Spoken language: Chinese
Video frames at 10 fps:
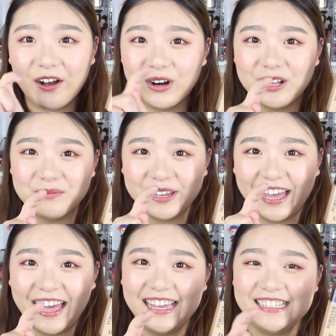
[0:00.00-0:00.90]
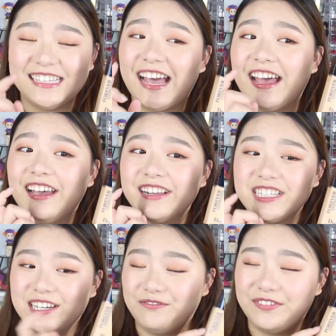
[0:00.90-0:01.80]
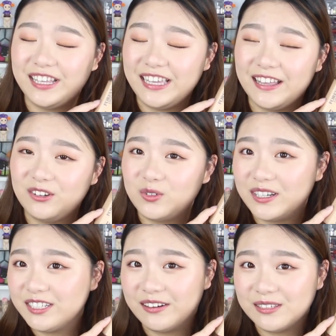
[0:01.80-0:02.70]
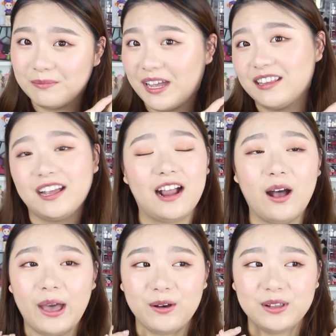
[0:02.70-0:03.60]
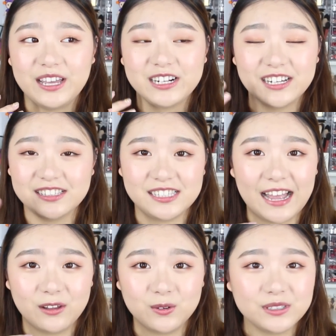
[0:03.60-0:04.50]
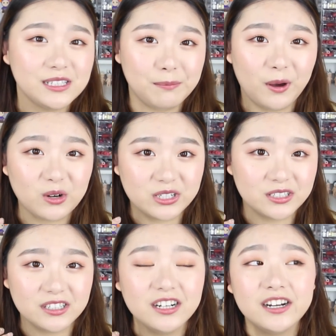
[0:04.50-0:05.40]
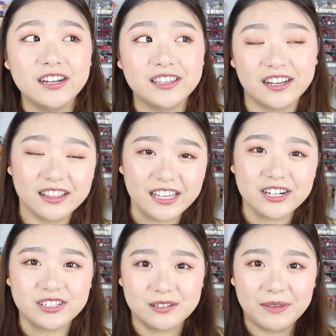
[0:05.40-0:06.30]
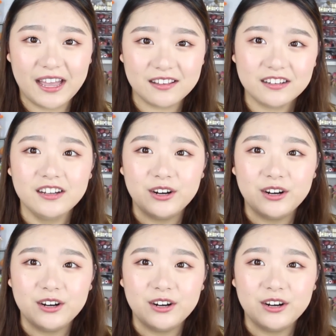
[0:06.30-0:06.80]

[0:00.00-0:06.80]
然后让你们看一下这个粉底液的妆效是怎么样的，然后还有脸上其他的东西的保持能力是怎么样的。